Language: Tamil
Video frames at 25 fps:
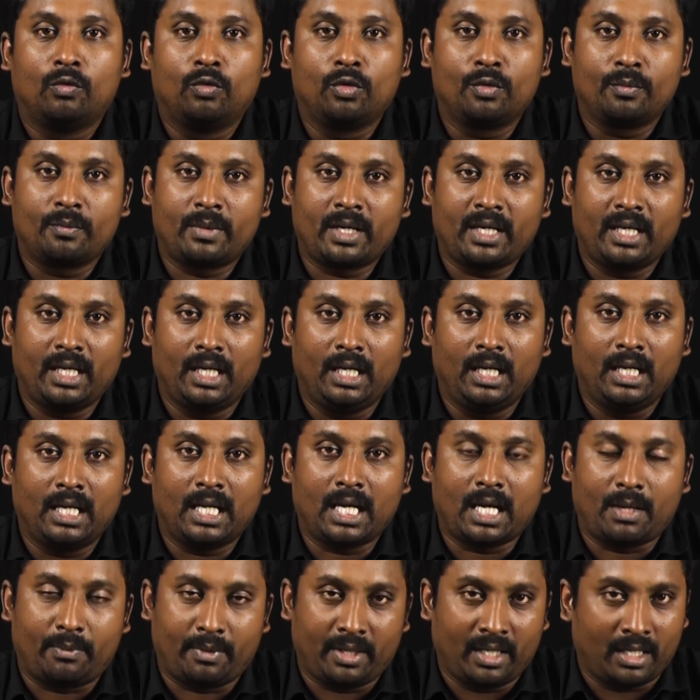உண்மை
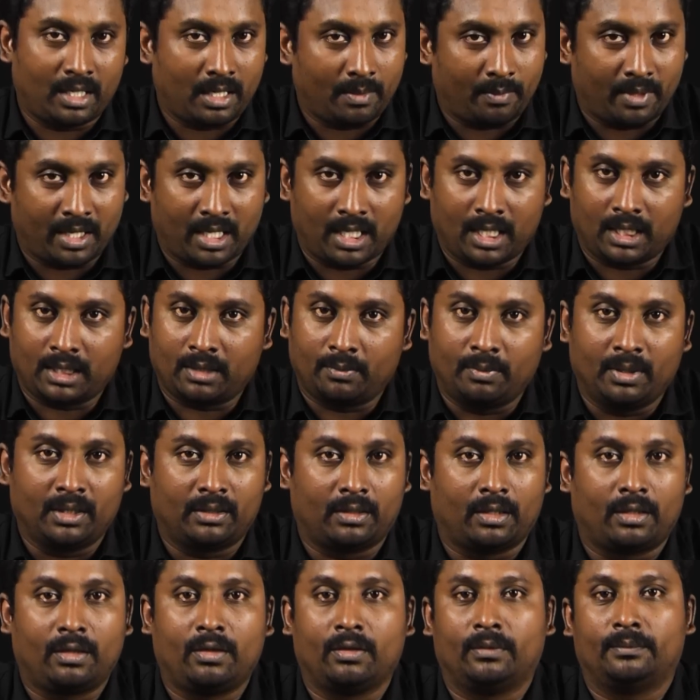இல்லை அப்படிங்கிற நம்ம எல்லாத்துக்குமே
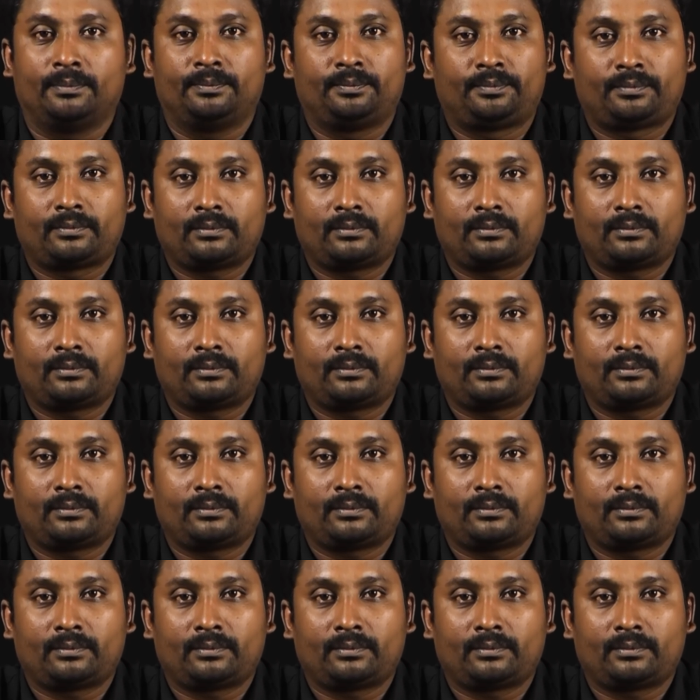தெரியும்